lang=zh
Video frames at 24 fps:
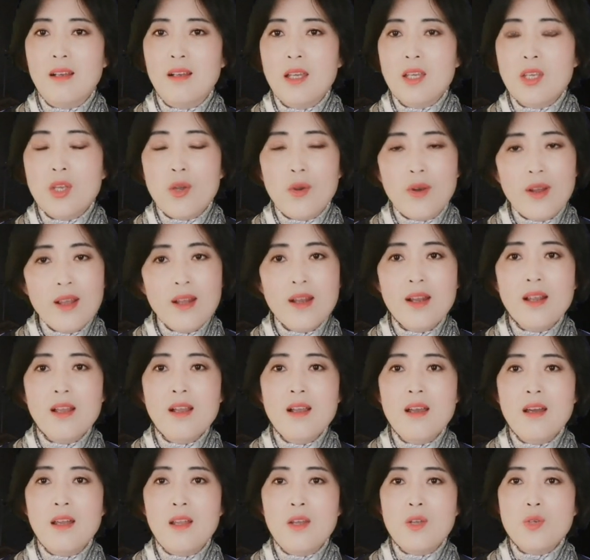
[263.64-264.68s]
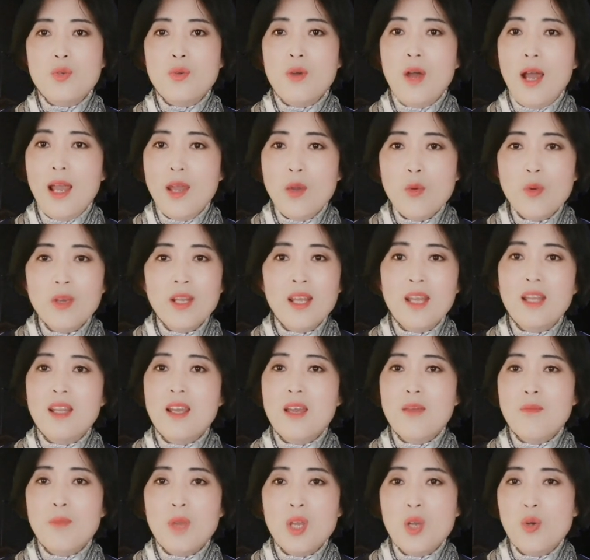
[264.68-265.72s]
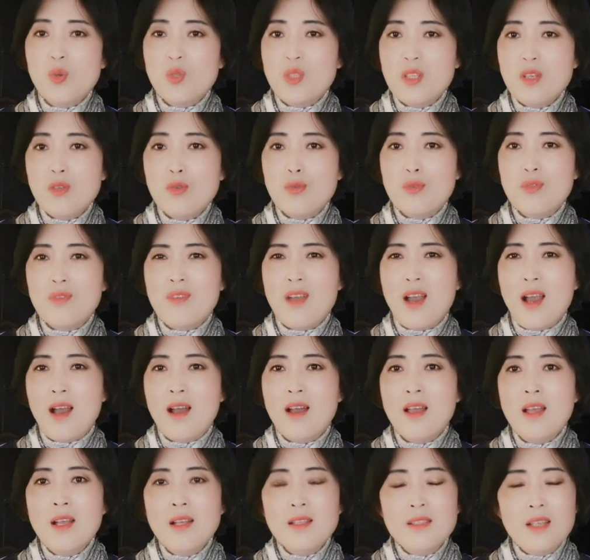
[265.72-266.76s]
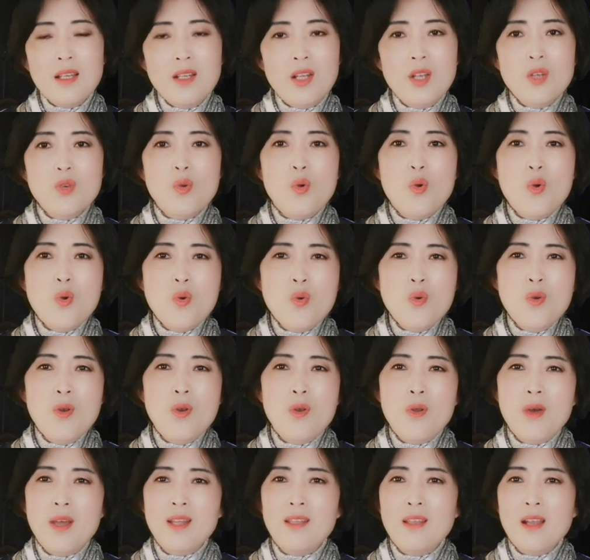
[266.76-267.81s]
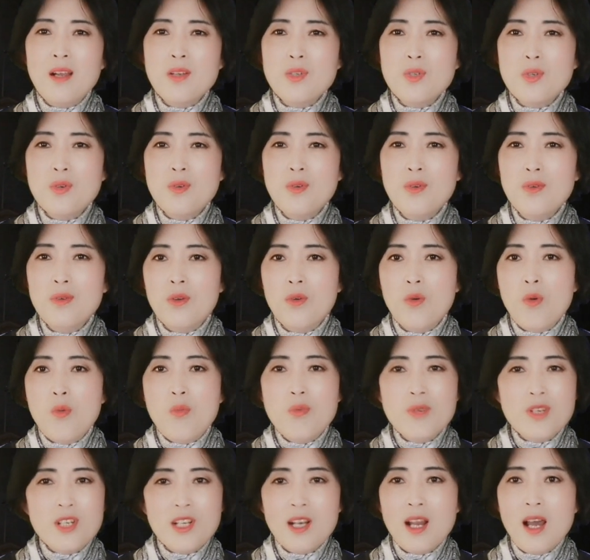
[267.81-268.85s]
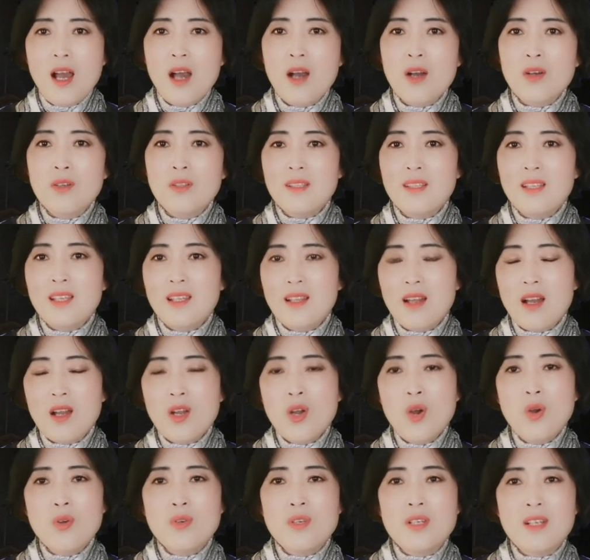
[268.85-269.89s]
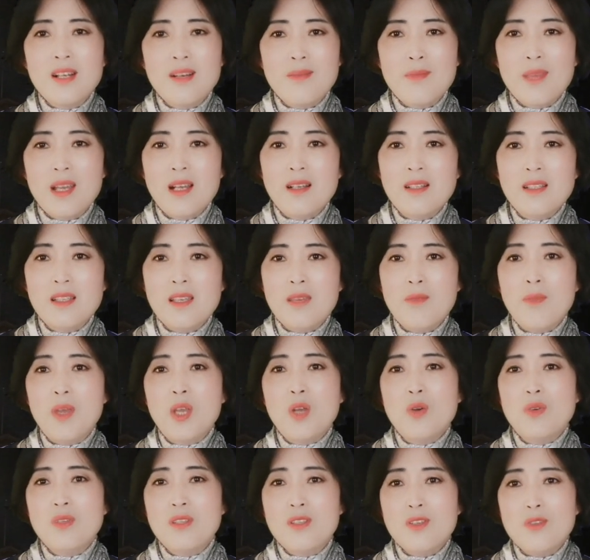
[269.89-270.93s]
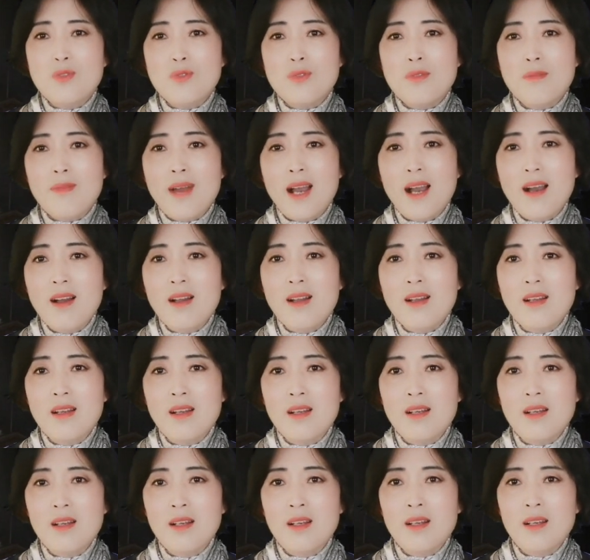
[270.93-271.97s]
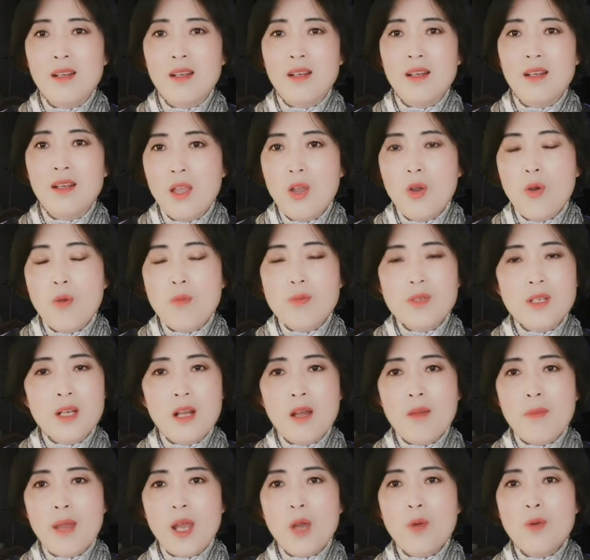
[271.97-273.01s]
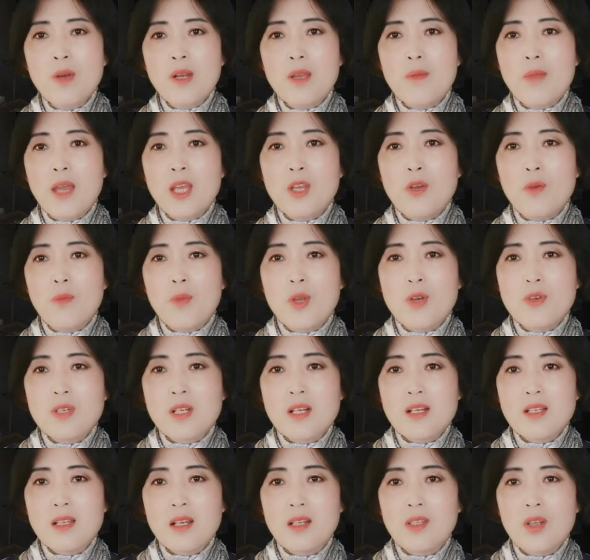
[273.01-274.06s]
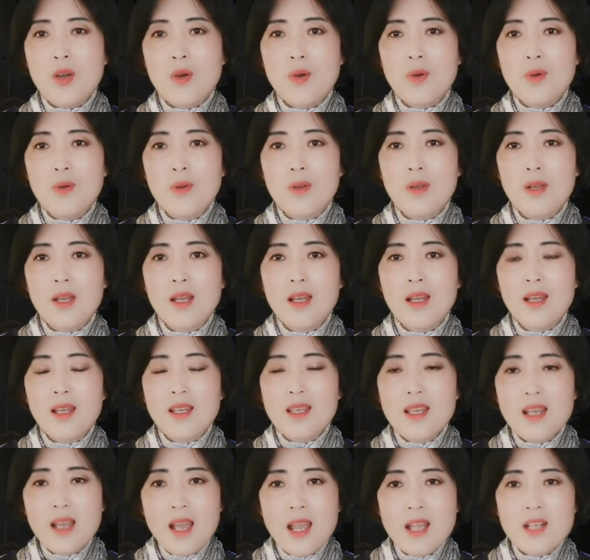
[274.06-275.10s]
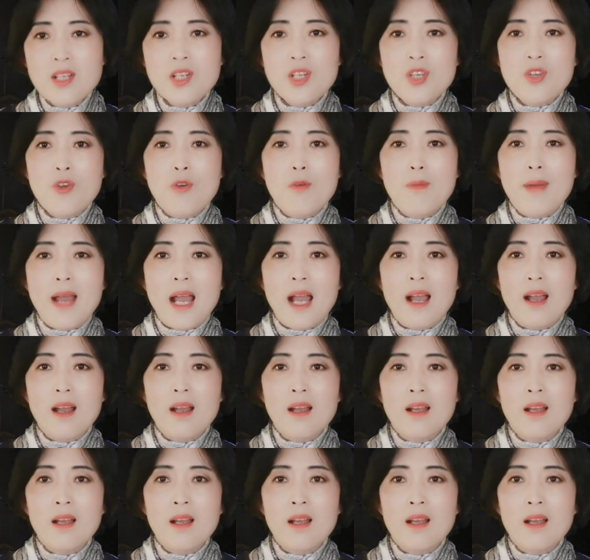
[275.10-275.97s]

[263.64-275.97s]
有的人可能说：“哎，我那天没有进去啊，在那种混乱当中，我不知道你能够证明你没有进去吗？我不知道白宫里面有没有摄像头，应该是有吧。